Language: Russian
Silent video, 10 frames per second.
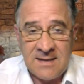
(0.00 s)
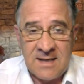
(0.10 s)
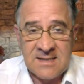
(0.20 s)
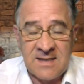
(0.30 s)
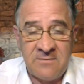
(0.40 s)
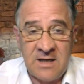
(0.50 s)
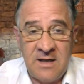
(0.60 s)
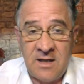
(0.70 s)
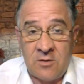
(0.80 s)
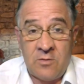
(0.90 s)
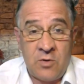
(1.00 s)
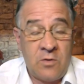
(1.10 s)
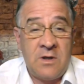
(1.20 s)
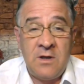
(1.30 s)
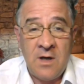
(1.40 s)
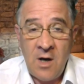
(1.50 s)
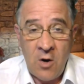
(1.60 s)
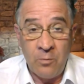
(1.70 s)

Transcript: и на основании этого многие